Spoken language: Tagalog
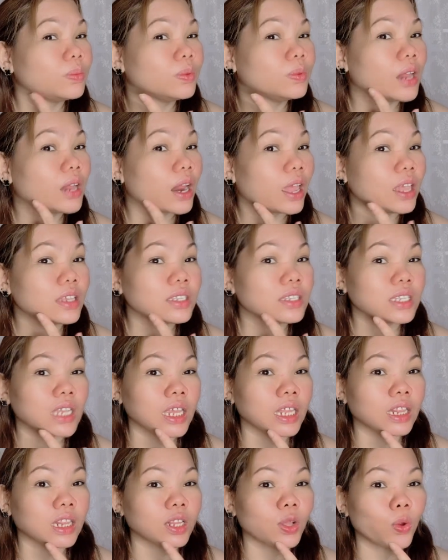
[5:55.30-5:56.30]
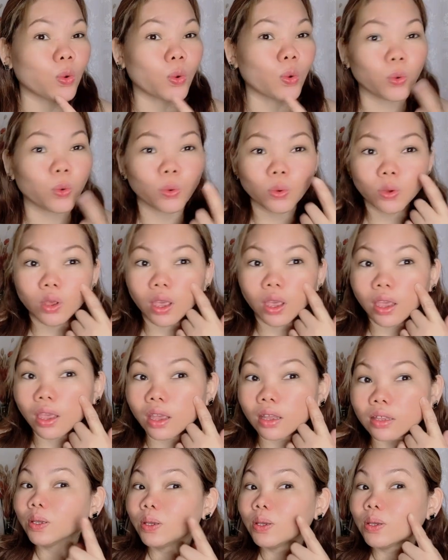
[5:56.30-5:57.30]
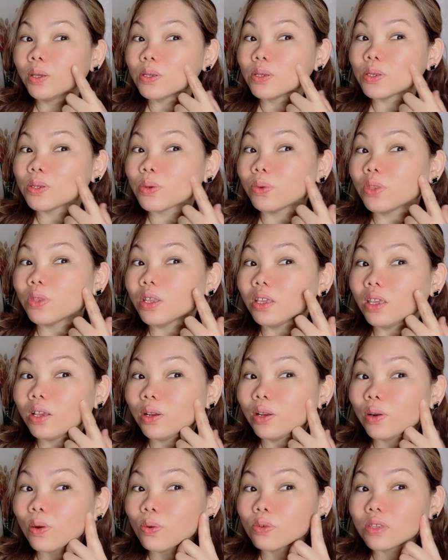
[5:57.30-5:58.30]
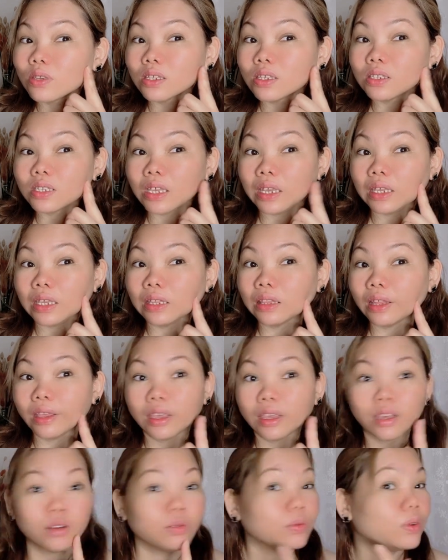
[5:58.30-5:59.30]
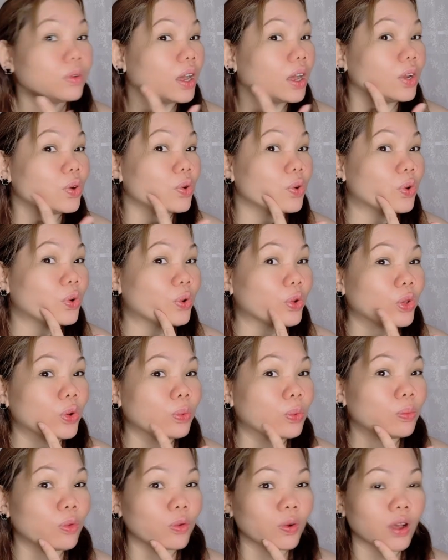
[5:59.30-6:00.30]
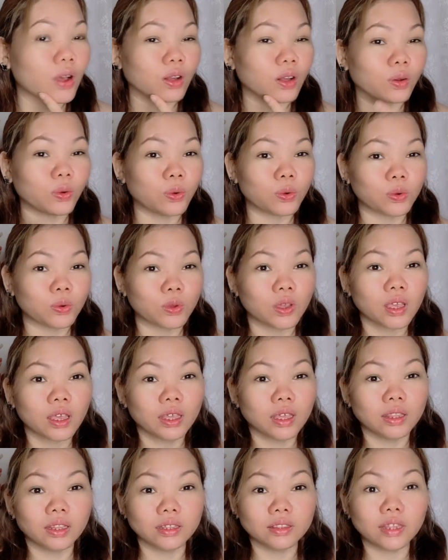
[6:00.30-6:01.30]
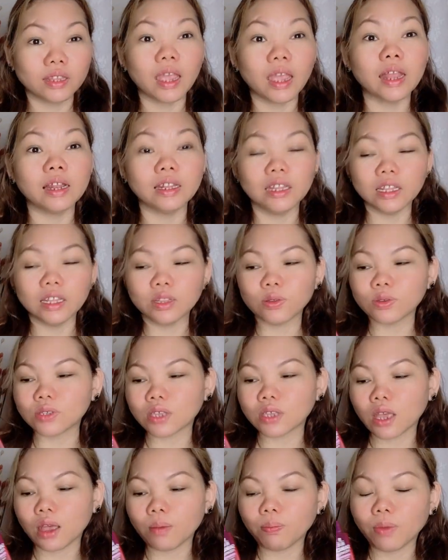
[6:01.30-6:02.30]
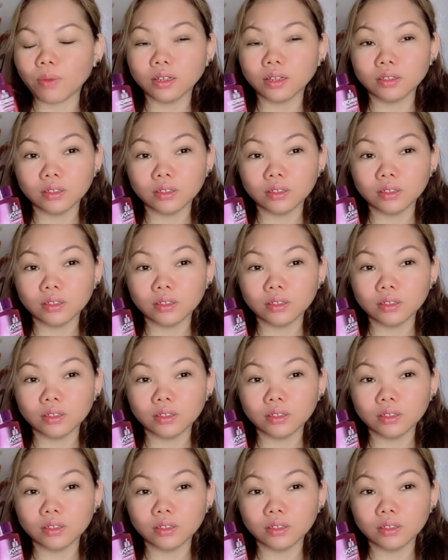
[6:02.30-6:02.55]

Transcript: dry skin ko. Ayan. So, naging glossy skin na yung ano ko, yung mukha ko. Nang dahil dito sa pag,